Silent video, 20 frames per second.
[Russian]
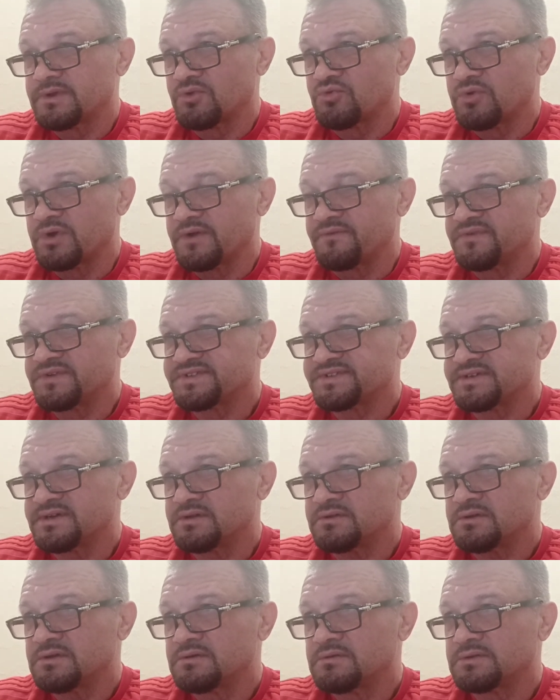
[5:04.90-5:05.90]
такой
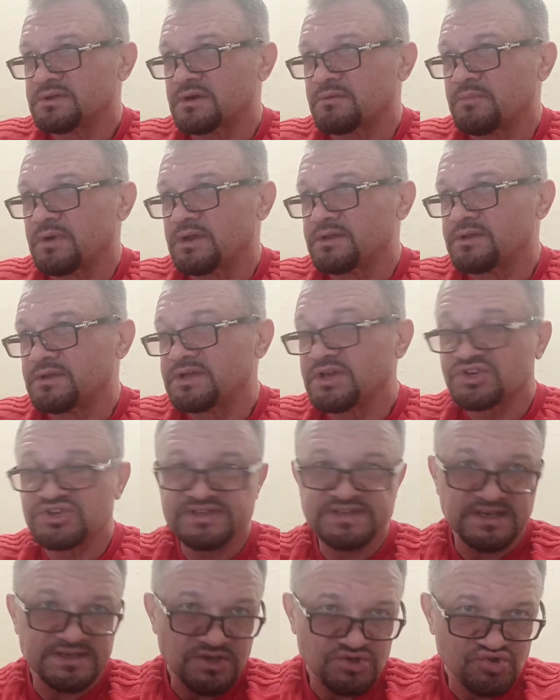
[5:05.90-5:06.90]
коэффициент нормальный. Я же
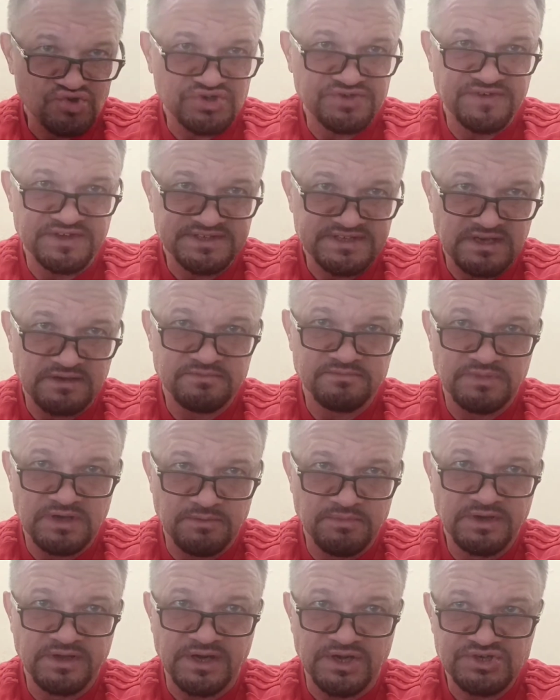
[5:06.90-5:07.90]
сказал, что Швеция
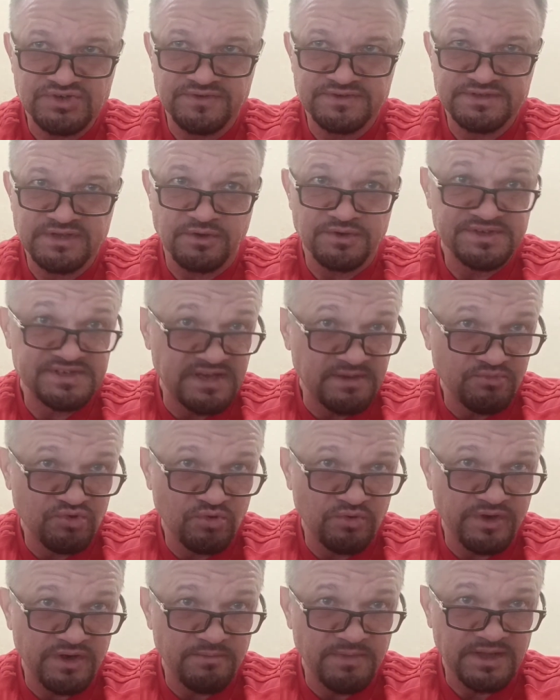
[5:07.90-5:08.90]
обыграет Швейцарию
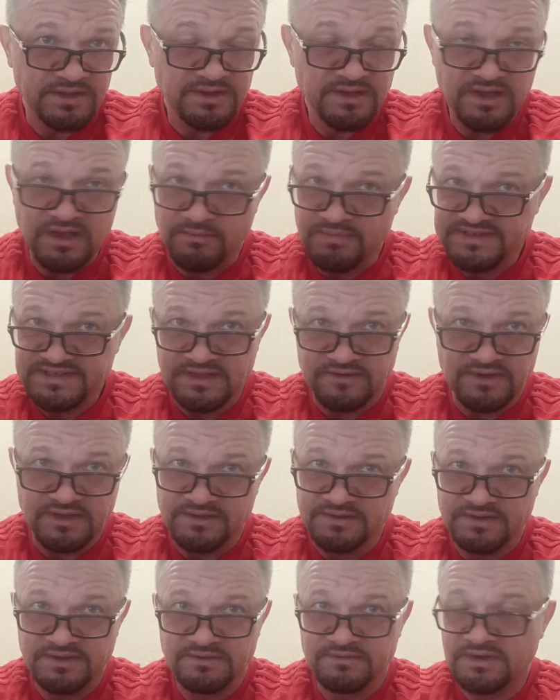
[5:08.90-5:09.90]
7-0, ребят, я обосновал
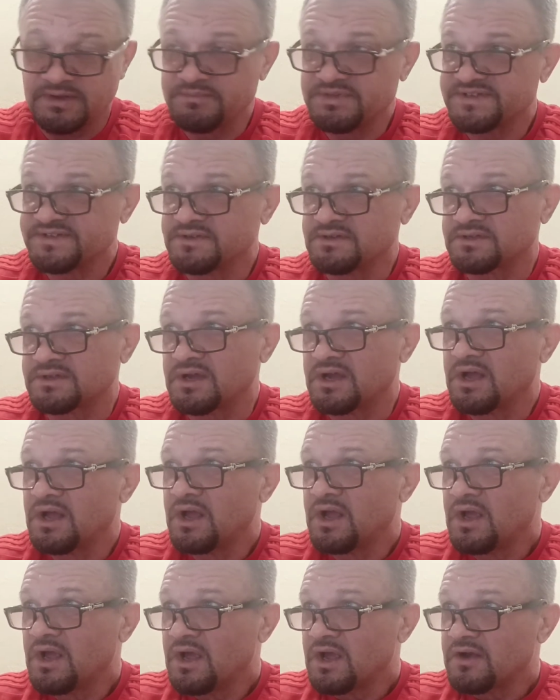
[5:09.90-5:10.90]
и объяснил, да.
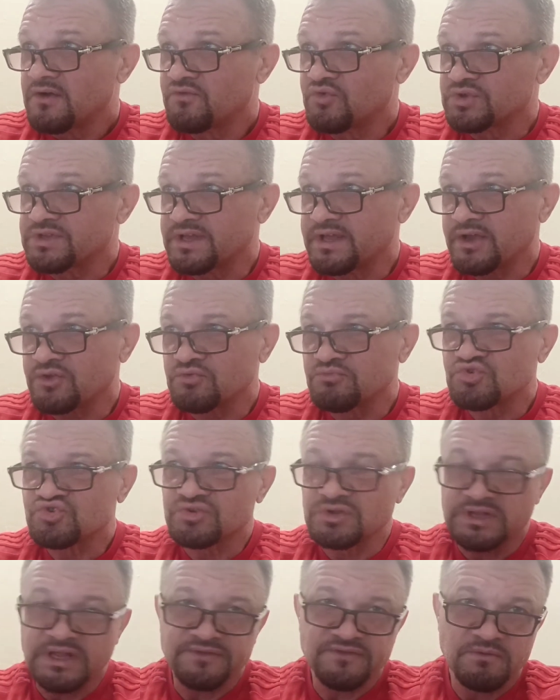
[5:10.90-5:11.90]
Вот, и я думаю,
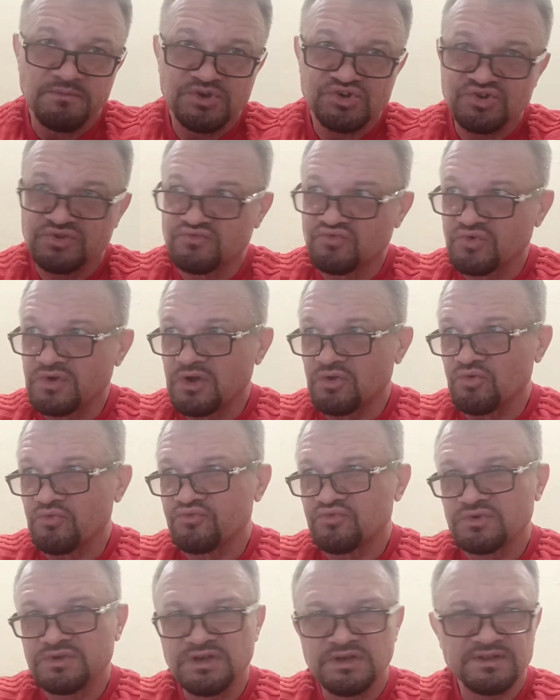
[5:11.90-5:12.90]
что Латвия меньше двух голов,
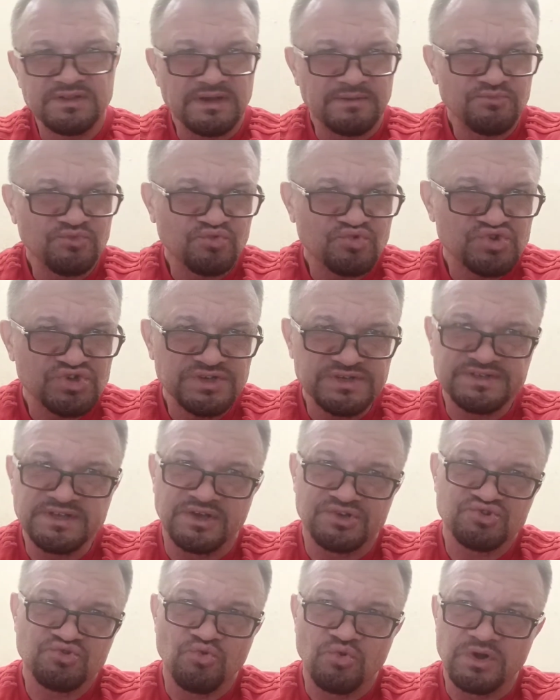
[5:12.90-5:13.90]
или там, ну уж не
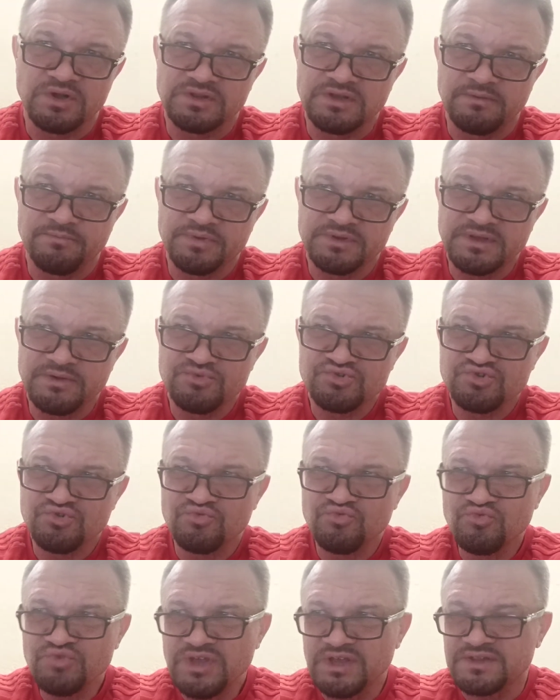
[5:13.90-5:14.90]
знаю сколько там, потому что,
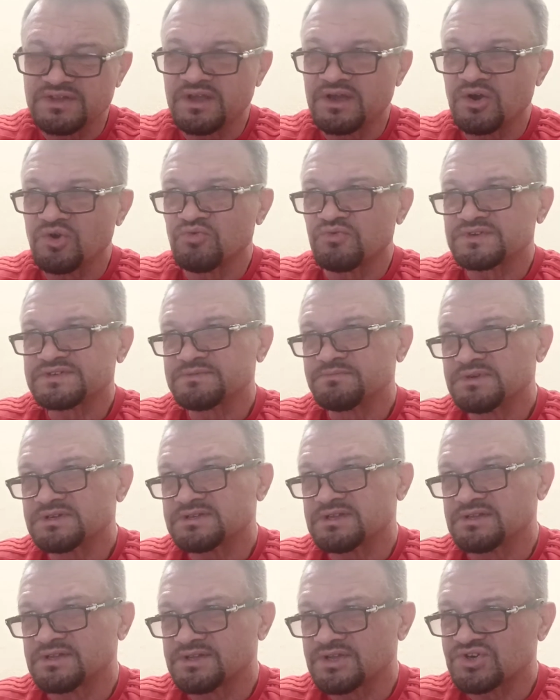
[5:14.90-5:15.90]
ну нет никакого
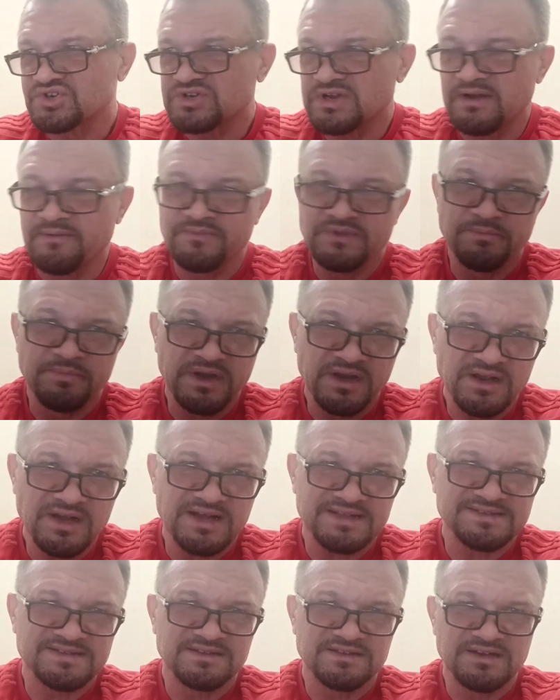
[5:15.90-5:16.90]
смысла латышам
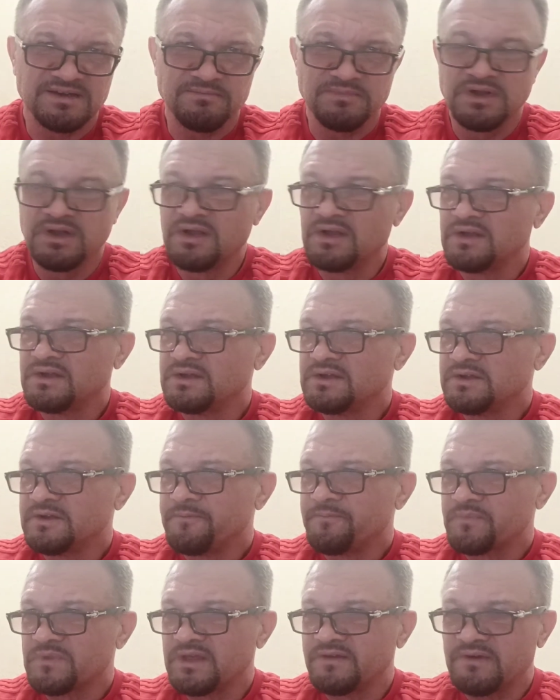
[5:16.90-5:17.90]
напрягаться там,
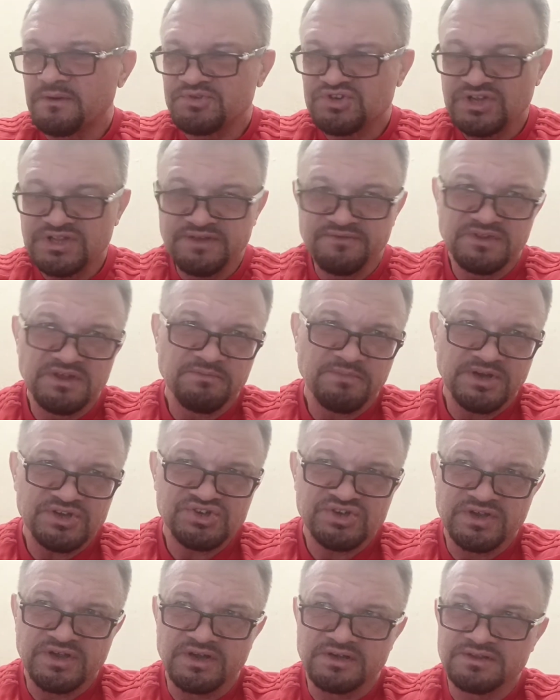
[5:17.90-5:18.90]
и вообще дневные
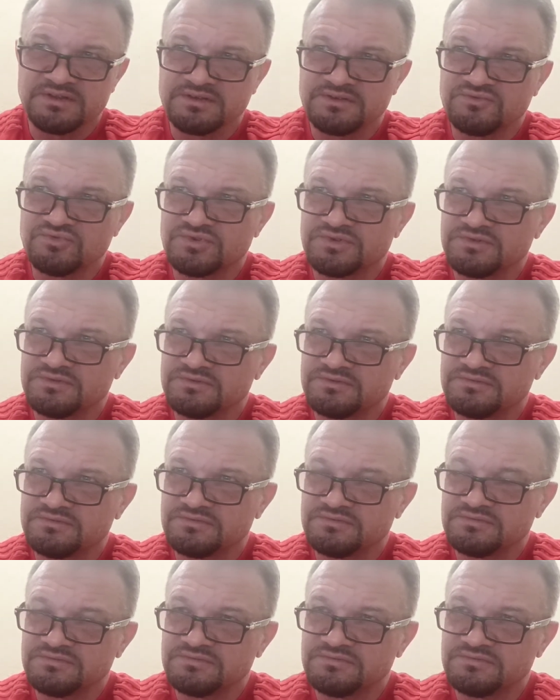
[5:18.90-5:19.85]
матчи как-то вот э,